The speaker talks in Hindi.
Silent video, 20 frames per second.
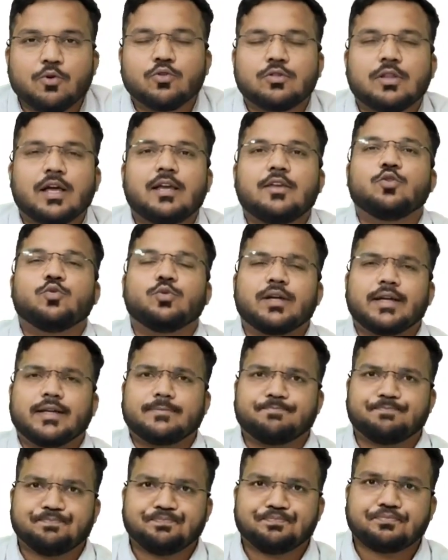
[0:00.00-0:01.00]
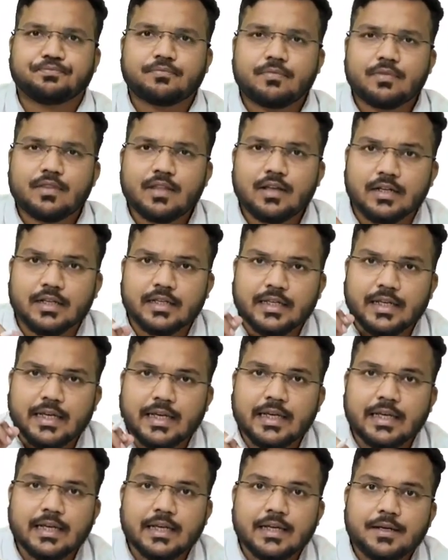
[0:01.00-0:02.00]
तो अब होता यू है
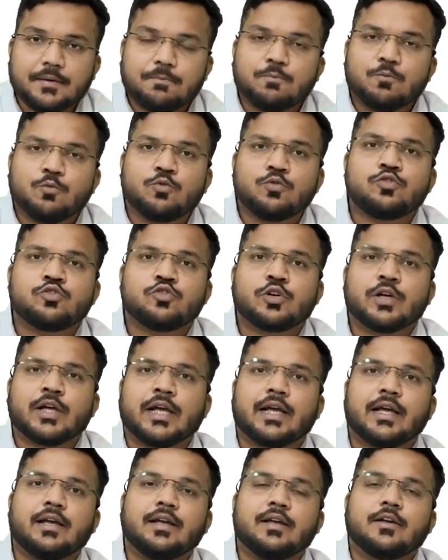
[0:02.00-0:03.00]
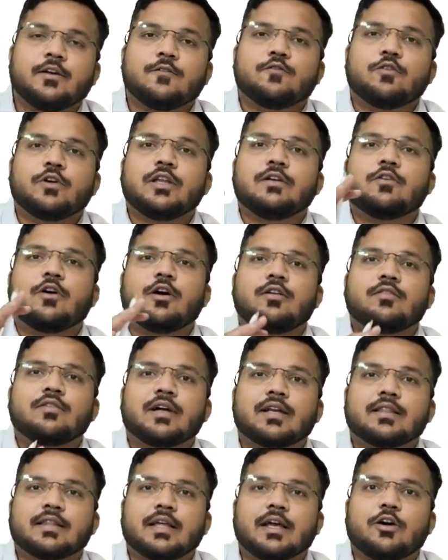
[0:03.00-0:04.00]
कि मून जो है वो
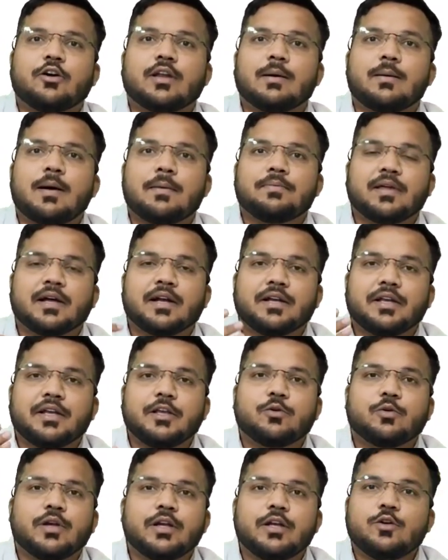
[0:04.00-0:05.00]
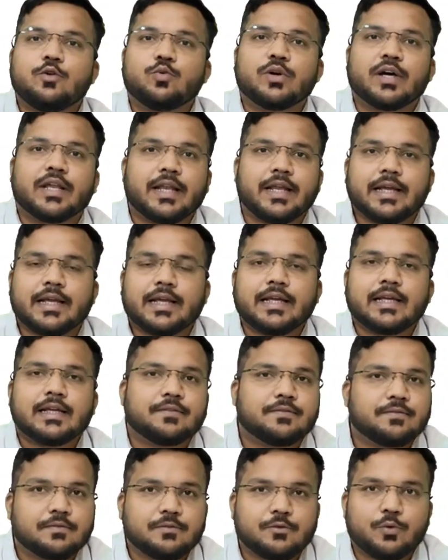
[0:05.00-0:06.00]
रिवॉल्व करता है और अब आप 30 को इंटू
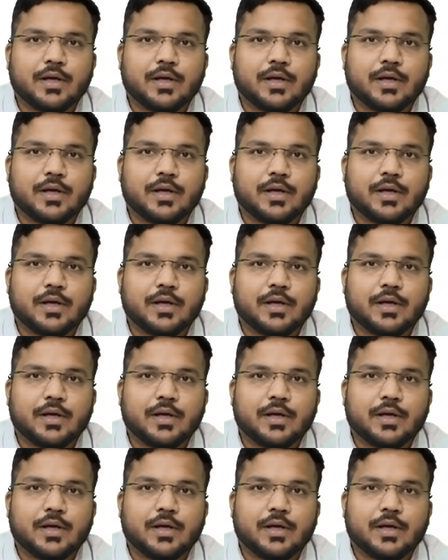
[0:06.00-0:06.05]
करेंगे